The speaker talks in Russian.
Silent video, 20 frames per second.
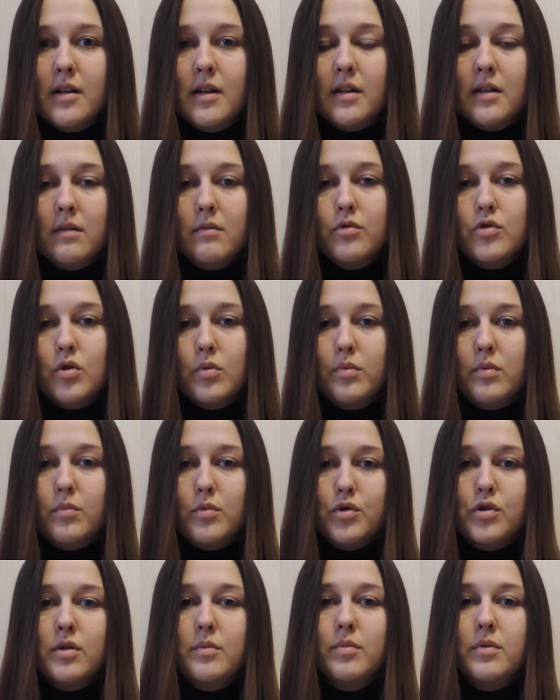для того, чтобы
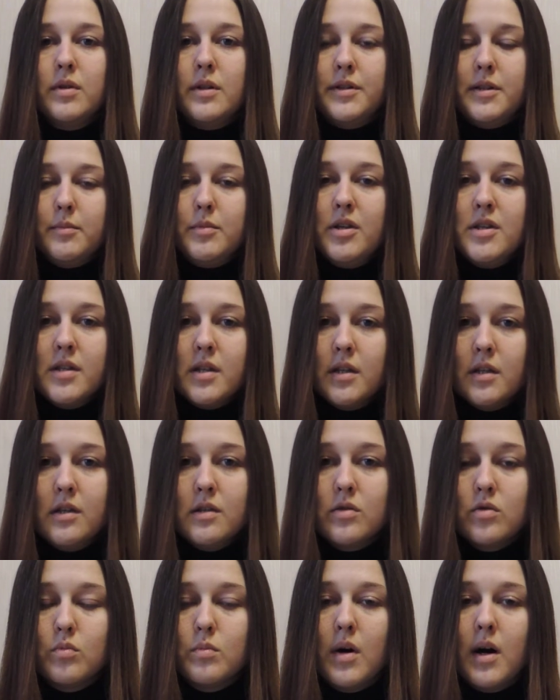можно было там не сойти
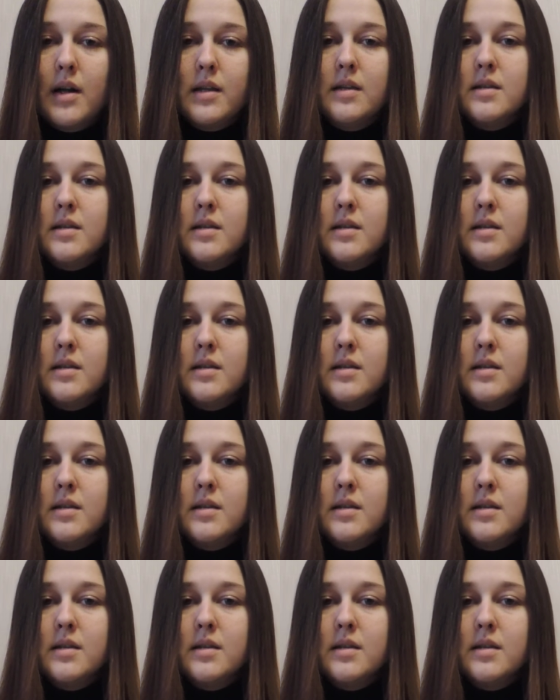с ума,